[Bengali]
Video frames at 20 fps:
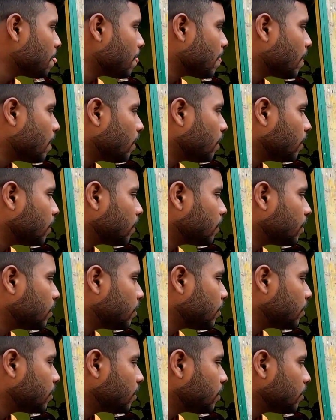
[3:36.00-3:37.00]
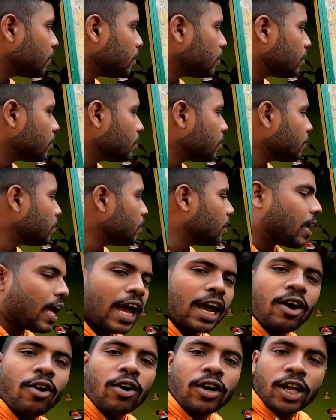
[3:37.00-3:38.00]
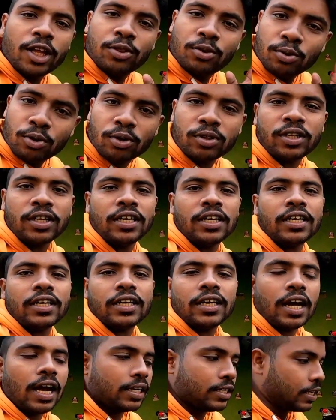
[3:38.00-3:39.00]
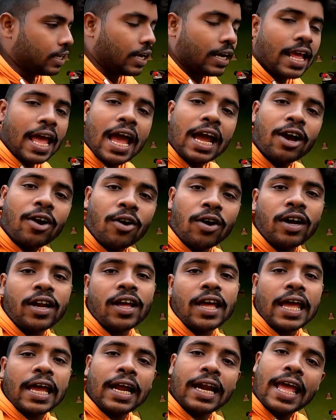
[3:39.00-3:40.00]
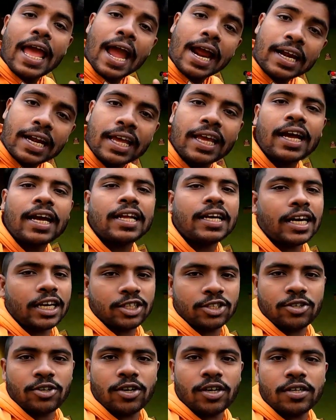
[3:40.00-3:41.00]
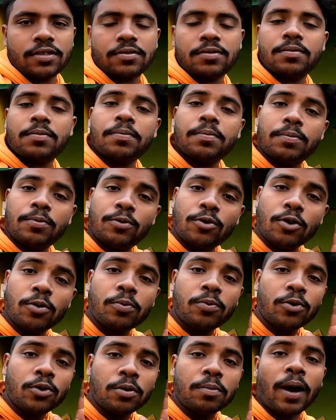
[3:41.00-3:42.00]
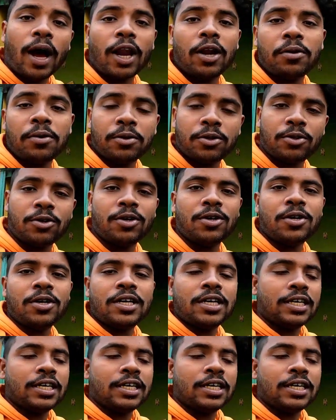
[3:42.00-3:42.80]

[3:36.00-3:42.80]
এক ঘন্টা দুটো তিনটে ঘন্টায় দুটো তিনটে আর যেখানে এক ঘন্টা এখানে একটাই গাড়ি কাজ করে পুরোপুরি ভালো মতো